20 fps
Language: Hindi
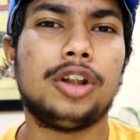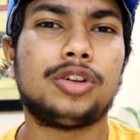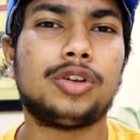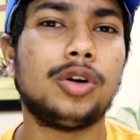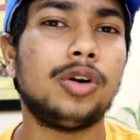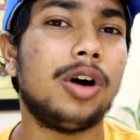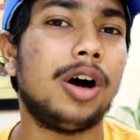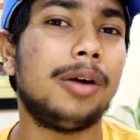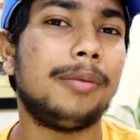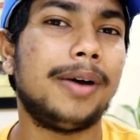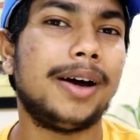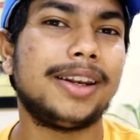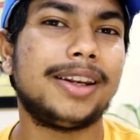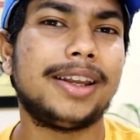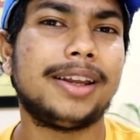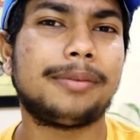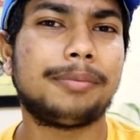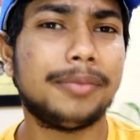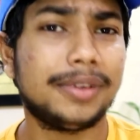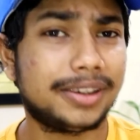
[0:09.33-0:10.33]
तो
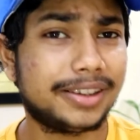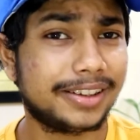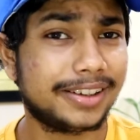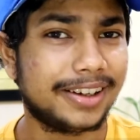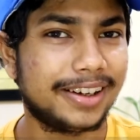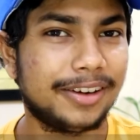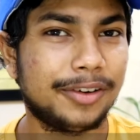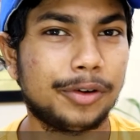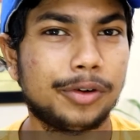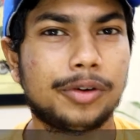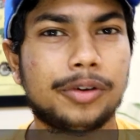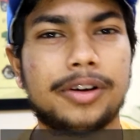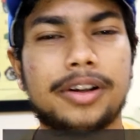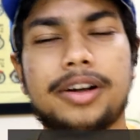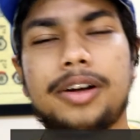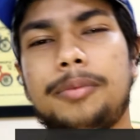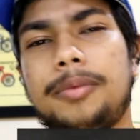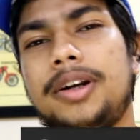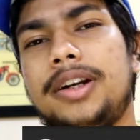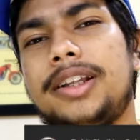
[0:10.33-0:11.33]
हमारे एक मित्र हैं उन्होंने
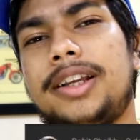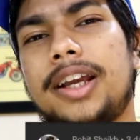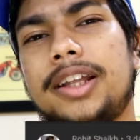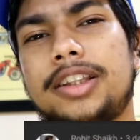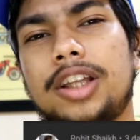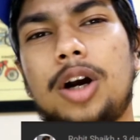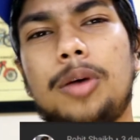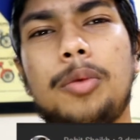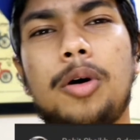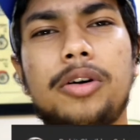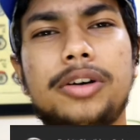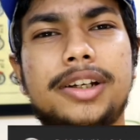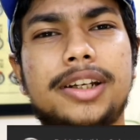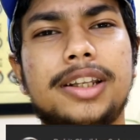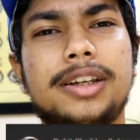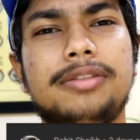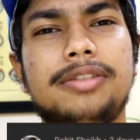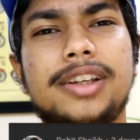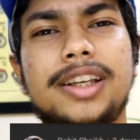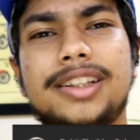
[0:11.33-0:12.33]
कमेंट किया था अबाउट
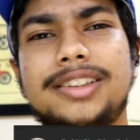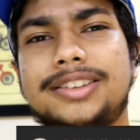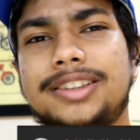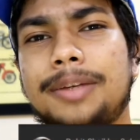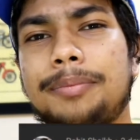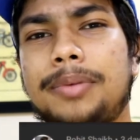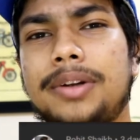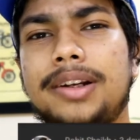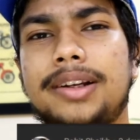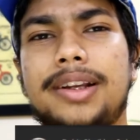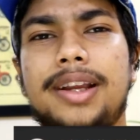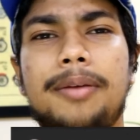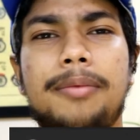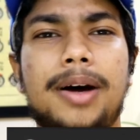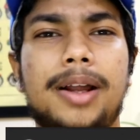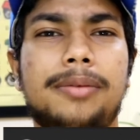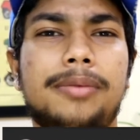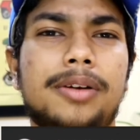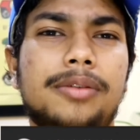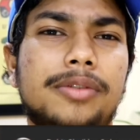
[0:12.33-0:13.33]
टी वी एस जेपलिन के
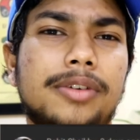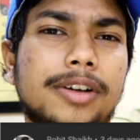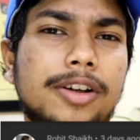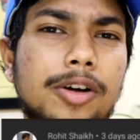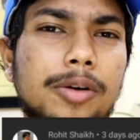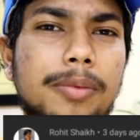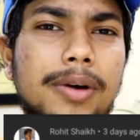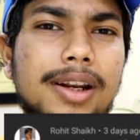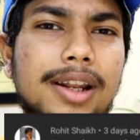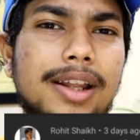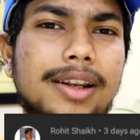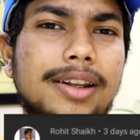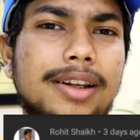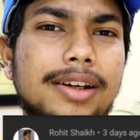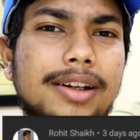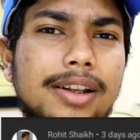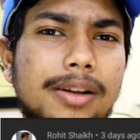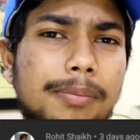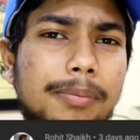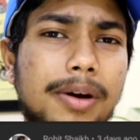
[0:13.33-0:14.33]
बारे में वीडियो बनाने
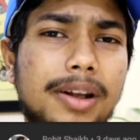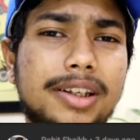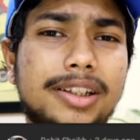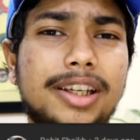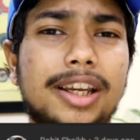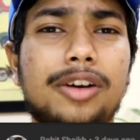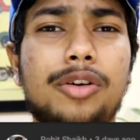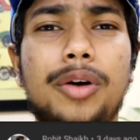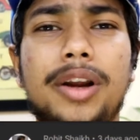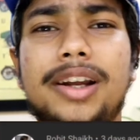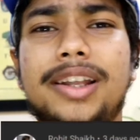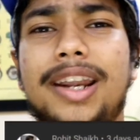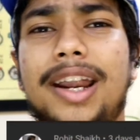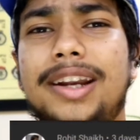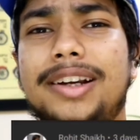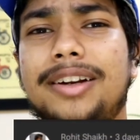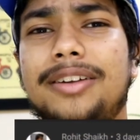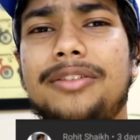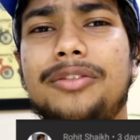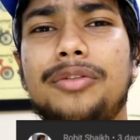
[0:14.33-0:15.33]
के लिए पर ये कोई
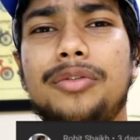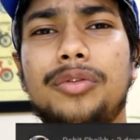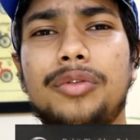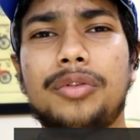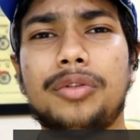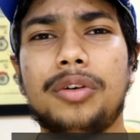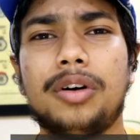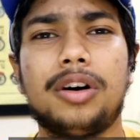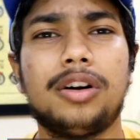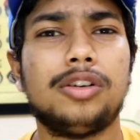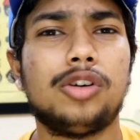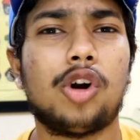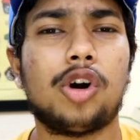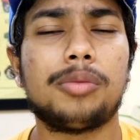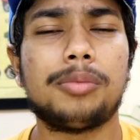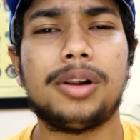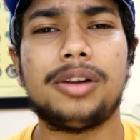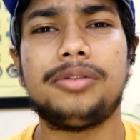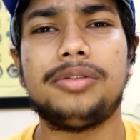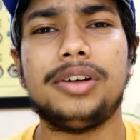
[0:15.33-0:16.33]
रैंडम
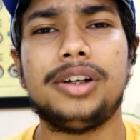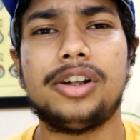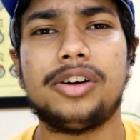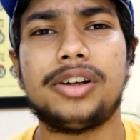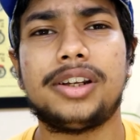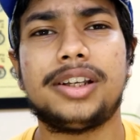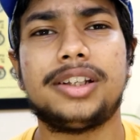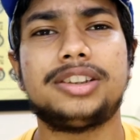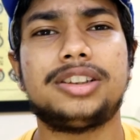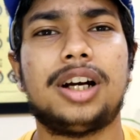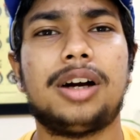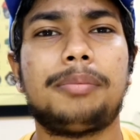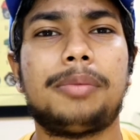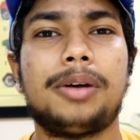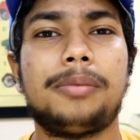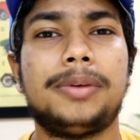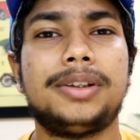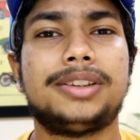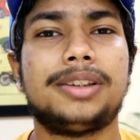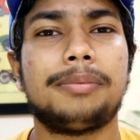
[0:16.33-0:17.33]
नॉर्मल वीडियो नहीं है जहाँ
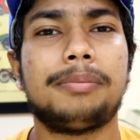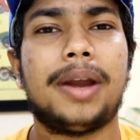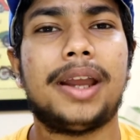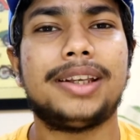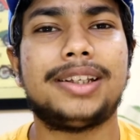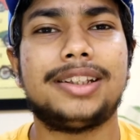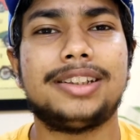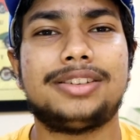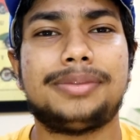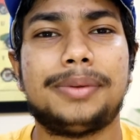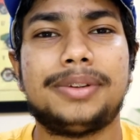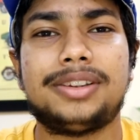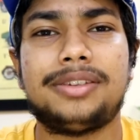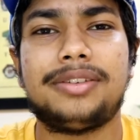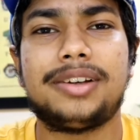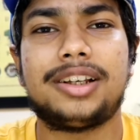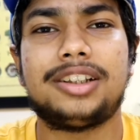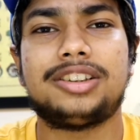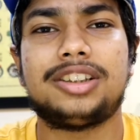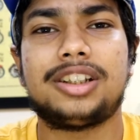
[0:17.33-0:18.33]
पर मैं इसे बाइक के
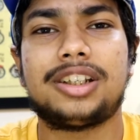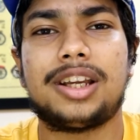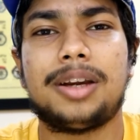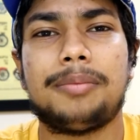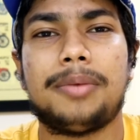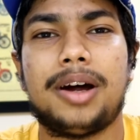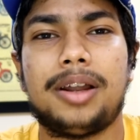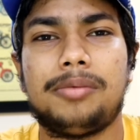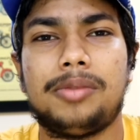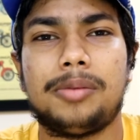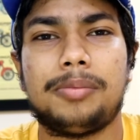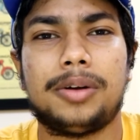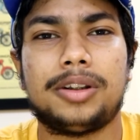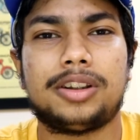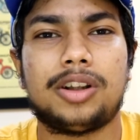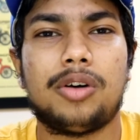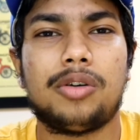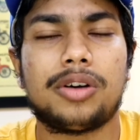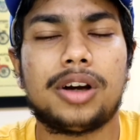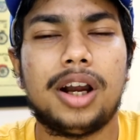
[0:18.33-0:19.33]
स्पेसिफिकेशन के बारे में
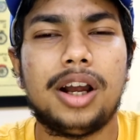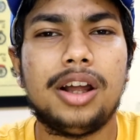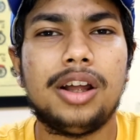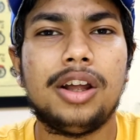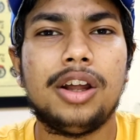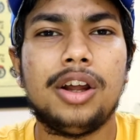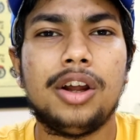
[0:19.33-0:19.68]
बताऊँगा